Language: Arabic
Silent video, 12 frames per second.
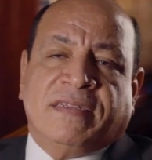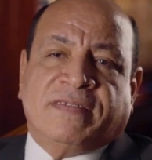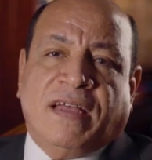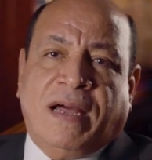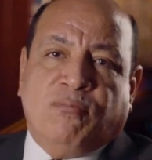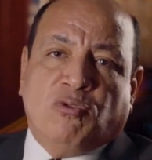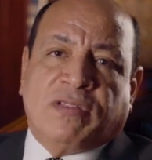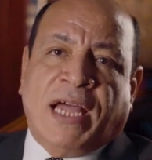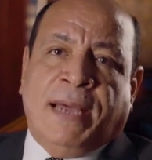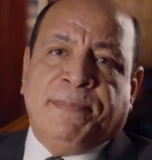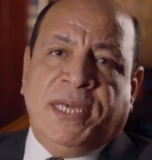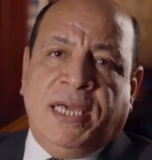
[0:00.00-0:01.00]
صاحبه
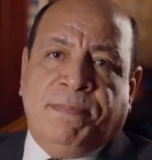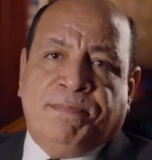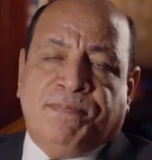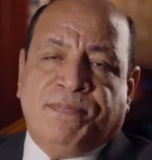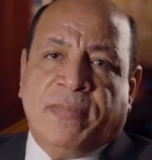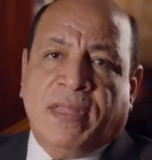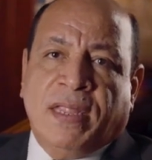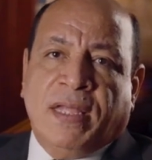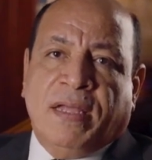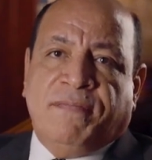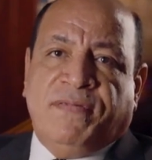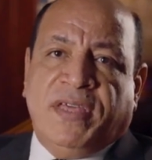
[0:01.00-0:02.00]
تعميم
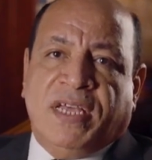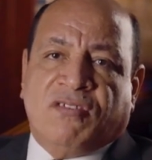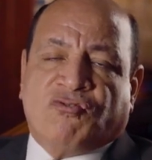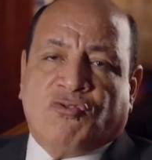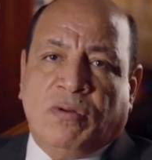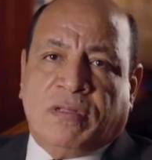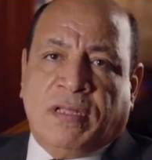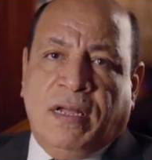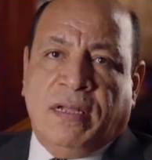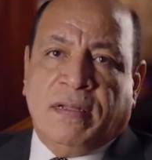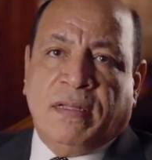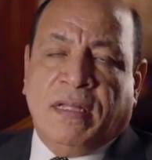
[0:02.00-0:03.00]
في
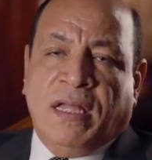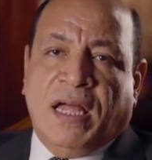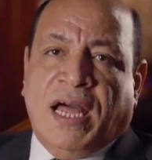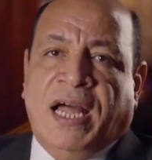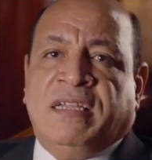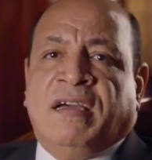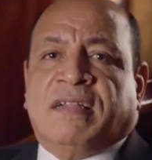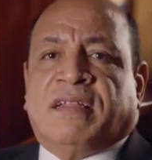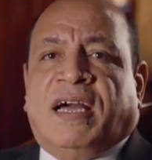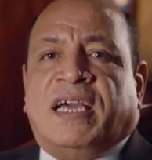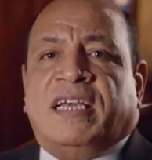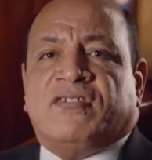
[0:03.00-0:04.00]
الشرطه
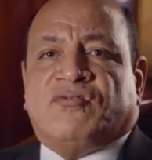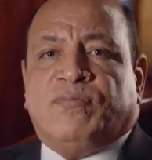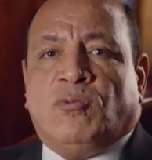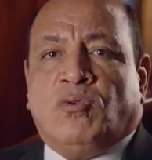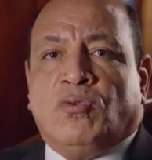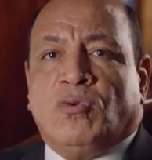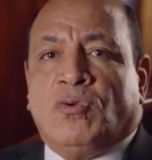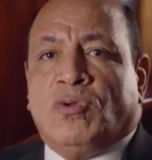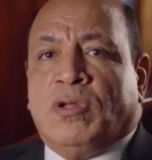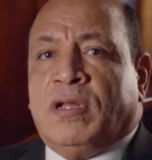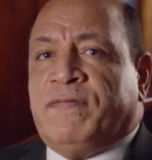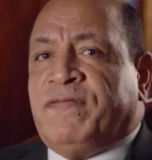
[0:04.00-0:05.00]
ليضع اسمه
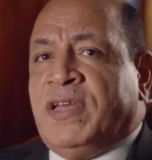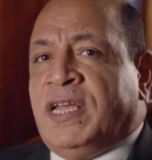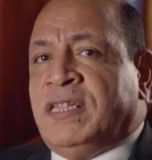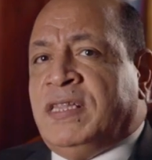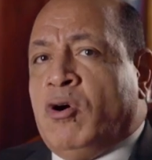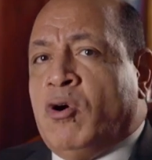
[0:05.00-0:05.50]
في ان